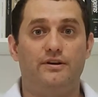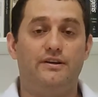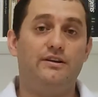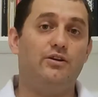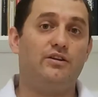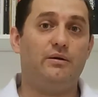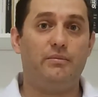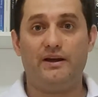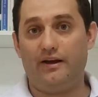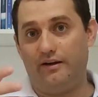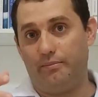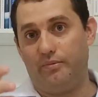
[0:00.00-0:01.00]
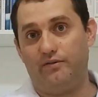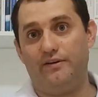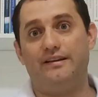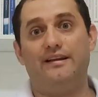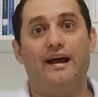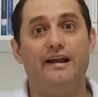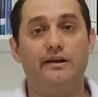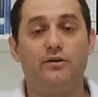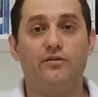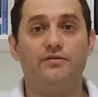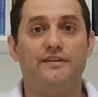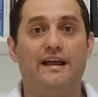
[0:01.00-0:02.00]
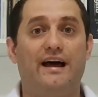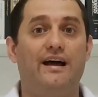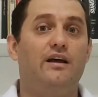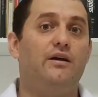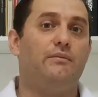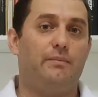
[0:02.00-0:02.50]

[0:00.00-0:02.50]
E eu também quero aproveitar e lhe convidar